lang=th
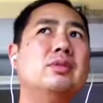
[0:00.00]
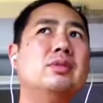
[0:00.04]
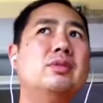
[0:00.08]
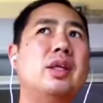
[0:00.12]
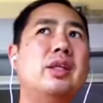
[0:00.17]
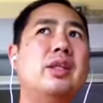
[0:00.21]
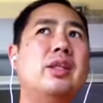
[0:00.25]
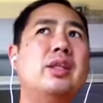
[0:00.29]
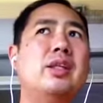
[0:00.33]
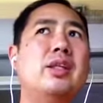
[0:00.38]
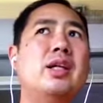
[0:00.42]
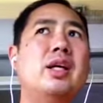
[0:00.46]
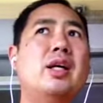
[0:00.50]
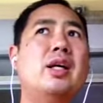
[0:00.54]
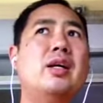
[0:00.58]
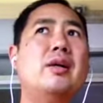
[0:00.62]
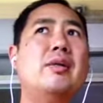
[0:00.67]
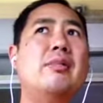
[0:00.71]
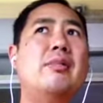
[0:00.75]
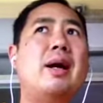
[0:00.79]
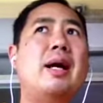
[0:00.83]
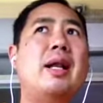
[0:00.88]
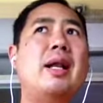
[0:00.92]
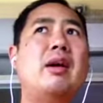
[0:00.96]
แต่ทีเนี้ย
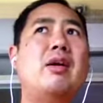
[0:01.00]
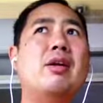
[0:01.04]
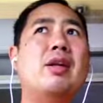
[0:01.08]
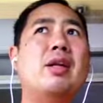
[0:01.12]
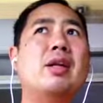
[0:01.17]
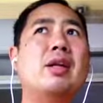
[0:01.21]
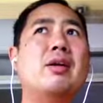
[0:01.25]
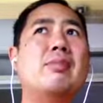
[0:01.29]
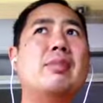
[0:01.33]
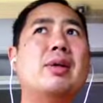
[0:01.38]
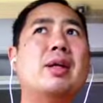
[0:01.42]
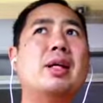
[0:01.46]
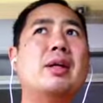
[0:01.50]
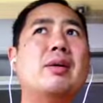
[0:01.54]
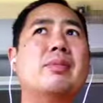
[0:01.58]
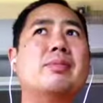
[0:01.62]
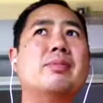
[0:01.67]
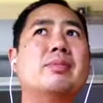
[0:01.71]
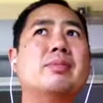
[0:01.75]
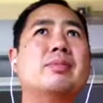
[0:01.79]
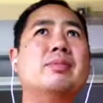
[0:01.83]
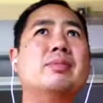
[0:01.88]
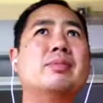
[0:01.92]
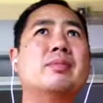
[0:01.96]
บ้านเราเนี่ยเหมือนกับ
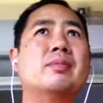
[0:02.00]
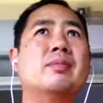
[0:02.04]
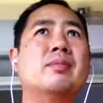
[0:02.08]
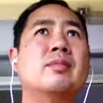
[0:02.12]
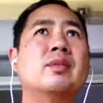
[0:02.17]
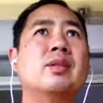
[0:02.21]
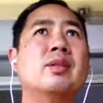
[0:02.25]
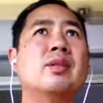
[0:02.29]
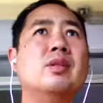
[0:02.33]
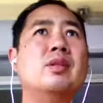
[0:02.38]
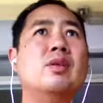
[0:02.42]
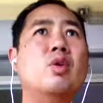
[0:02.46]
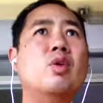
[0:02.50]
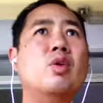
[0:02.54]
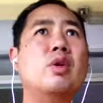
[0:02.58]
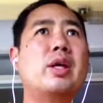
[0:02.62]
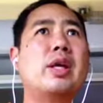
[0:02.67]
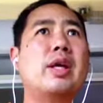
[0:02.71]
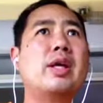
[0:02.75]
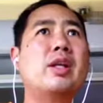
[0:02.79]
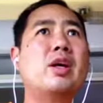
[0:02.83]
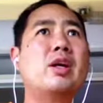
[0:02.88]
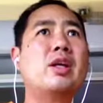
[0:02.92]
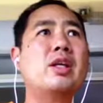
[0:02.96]
โอ
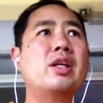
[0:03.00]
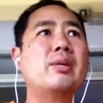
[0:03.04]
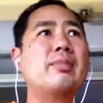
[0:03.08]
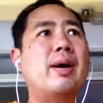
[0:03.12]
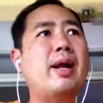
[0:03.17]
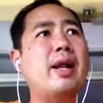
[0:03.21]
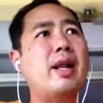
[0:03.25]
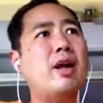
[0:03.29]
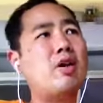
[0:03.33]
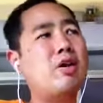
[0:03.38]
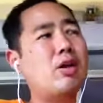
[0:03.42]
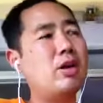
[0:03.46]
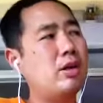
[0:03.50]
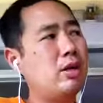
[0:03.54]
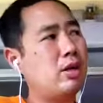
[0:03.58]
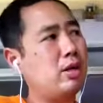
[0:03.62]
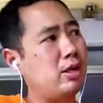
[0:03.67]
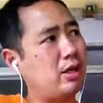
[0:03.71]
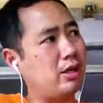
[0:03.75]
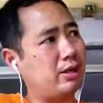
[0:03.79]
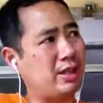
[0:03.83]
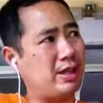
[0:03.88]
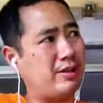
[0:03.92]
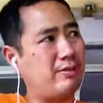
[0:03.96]
เค ตอนนี้บ้านเราก็
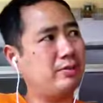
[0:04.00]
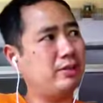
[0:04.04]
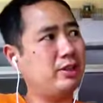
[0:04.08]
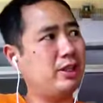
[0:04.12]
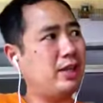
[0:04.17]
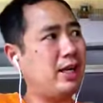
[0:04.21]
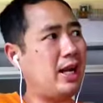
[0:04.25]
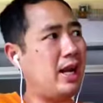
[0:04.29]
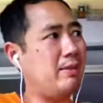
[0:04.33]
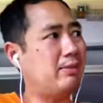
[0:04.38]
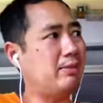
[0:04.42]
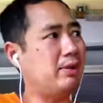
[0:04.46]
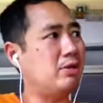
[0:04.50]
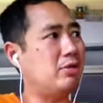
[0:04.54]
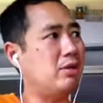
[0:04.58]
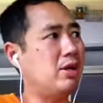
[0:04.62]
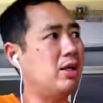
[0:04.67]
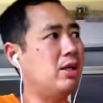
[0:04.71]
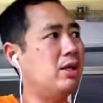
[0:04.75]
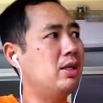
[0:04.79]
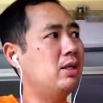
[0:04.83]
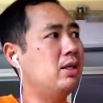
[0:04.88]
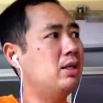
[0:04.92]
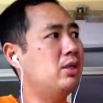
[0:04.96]
คือตามสตาร์ทอัพแต่
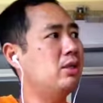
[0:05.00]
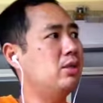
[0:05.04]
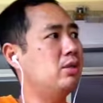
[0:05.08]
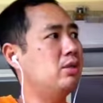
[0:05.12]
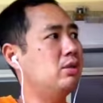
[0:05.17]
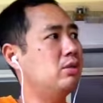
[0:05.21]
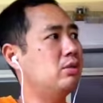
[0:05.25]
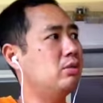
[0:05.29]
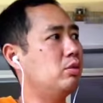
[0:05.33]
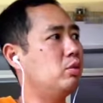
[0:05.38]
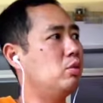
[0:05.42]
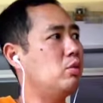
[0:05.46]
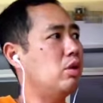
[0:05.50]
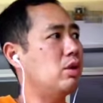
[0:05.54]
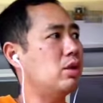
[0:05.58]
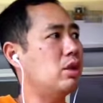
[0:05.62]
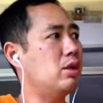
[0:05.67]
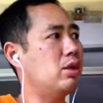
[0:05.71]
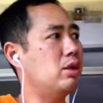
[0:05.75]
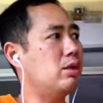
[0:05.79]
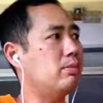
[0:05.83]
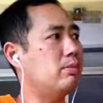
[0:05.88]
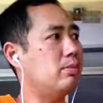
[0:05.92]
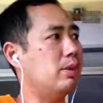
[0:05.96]
ว่าทุกคน
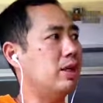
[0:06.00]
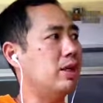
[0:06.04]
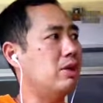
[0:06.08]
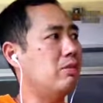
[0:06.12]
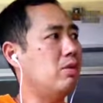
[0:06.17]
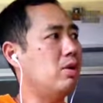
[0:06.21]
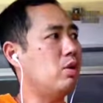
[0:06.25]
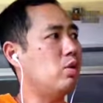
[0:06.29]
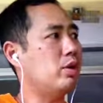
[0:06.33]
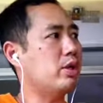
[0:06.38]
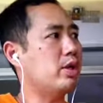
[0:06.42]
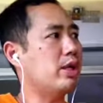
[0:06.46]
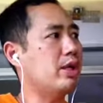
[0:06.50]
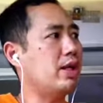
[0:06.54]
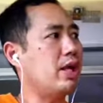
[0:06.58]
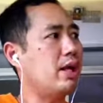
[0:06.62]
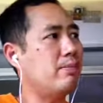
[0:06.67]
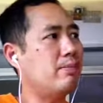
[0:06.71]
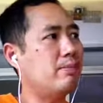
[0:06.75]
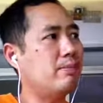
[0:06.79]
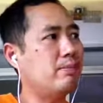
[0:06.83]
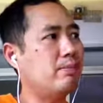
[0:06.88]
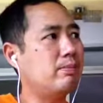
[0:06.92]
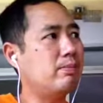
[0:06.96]
ก็เหมือนกับว่าโอเค
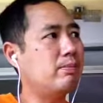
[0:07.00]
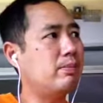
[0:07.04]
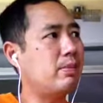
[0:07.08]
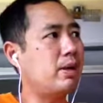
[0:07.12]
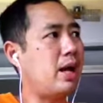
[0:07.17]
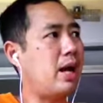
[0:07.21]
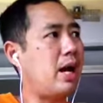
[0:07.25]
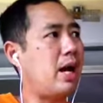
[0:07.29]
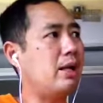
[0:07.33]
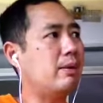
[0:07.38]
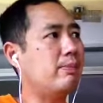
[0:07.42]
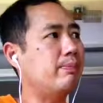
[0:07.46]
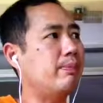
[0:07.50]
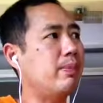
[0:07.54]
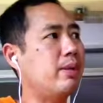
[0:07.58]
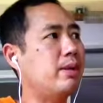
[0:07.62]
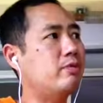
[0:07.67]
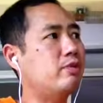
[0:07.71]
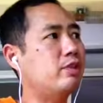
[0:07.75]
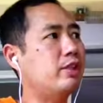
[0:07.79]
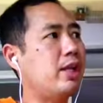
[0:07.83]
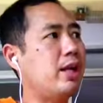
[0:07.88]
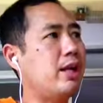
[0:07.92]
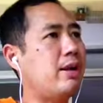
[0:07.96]
ทำเป็น
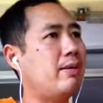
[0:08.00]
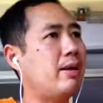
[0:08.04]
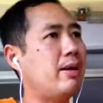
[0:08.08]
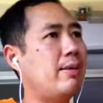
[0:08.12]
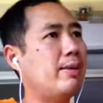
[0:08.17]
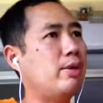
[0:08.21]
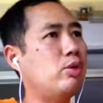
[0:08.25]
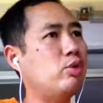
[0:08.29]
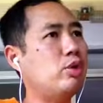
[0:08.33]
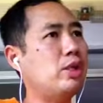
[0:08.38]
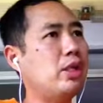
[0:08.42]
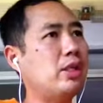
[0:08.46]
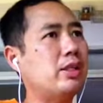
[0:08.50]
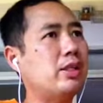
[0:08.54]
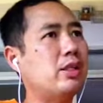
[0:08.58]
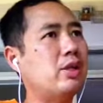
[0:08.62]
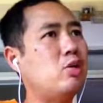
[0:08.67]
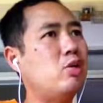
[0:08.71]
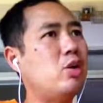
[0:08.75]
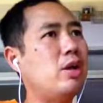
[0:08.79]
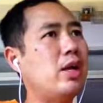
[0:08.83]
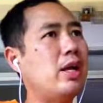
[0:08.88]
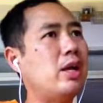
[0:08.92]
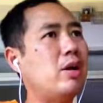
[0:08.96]
สตาร์ทอัพก็เป็นธุรกิจที่
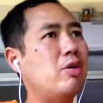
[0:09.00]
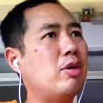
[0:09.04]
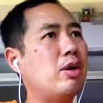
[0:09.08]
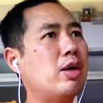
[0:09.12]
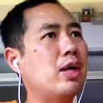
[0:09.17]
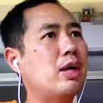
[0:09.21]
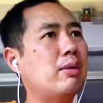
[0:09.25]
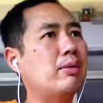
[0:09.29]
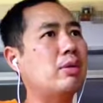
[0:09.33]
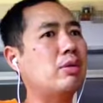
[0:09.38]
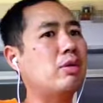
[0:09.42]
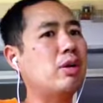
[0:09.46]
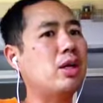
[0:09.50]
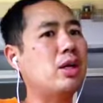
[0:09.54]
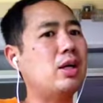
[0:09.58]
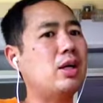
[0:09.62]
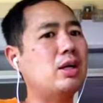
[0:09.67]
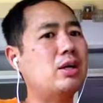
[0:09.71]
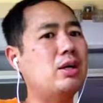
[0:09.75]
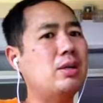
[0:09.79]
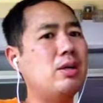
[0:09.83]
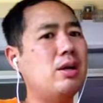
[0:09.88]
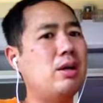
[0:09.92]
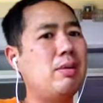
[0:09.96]
รวยเร็วนะครับแต่ว่า
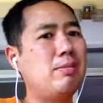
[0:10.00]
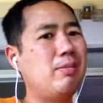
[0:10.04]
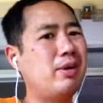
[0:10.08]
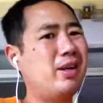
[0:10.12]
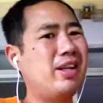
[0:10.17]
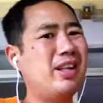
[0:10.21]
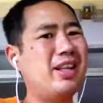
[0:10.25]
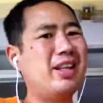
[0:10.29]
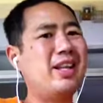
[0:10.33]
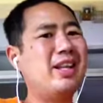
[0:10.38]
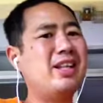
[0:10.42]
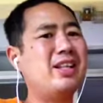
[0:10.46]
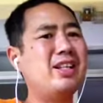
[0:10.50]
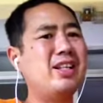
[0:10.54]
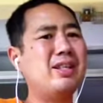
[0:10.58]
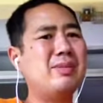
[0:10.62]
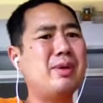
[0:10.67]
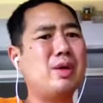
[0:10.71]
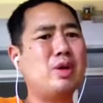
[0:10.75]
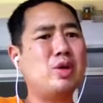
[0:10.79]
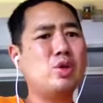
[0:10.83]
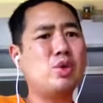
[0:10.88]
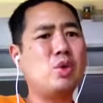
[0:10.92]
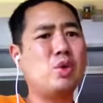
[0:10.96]
ไม่ได้เน้นที่
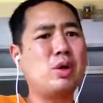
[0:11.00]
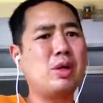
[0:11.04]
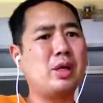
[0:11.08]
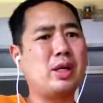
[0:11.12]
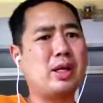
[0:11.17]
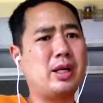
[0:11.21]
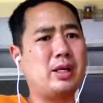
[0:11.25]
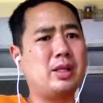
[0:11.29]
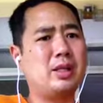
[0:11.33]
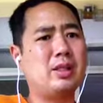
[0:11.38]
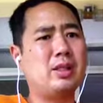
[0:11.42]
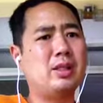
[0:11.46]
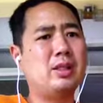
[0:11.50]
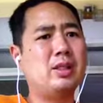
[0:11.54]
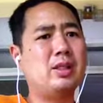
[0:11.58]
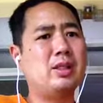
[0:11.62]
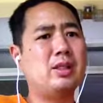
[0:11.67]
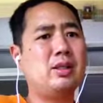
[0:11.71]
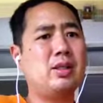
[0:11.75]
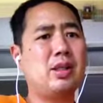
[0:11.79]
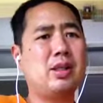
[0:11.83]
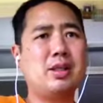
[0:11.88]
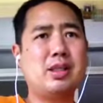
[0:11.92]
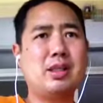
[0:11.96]
มวลชน
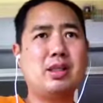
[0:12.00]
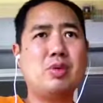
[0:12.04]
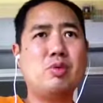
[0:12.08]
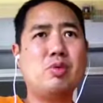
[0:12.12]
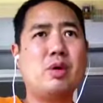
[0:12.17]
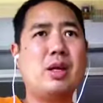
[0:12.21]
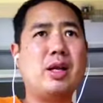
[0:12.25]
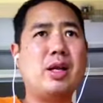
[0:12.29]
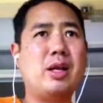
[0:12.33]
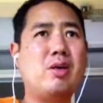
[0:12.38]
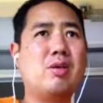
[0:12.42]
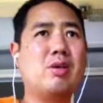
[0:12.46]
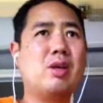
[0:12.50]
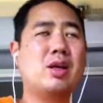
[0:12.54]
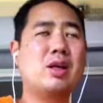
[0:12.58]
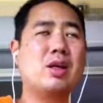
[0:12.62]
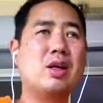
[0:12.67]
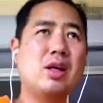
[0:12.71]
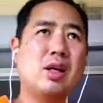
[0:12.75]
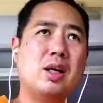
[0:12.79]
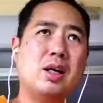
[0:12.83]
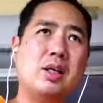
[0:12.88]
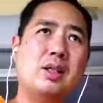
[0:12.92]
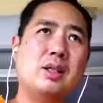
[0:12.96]
เน้นที่รวยเร็ว แล้ว
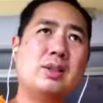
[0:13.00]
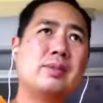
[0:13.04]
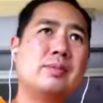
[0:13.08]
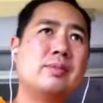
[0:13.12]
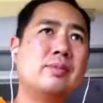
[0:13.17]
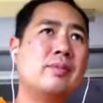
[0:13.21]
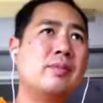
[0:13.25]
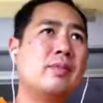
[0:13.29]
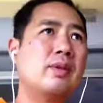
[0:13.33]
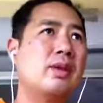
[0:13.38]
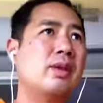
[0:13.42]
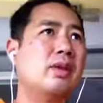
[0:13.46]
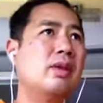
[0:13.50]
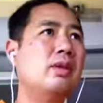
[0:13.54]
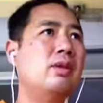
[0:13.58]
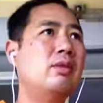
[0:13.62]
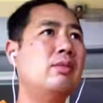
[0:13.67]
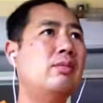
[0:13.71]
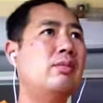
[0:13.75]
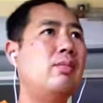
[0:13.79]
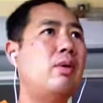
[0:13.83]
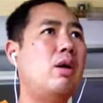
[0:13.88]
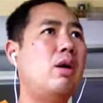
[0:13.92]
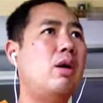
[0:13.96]
ก็
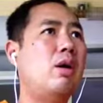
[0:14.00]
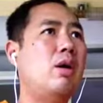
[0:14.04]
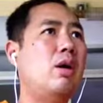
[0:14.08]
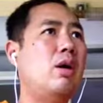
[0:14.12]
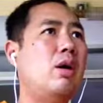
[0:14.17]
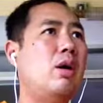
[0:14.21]
พอ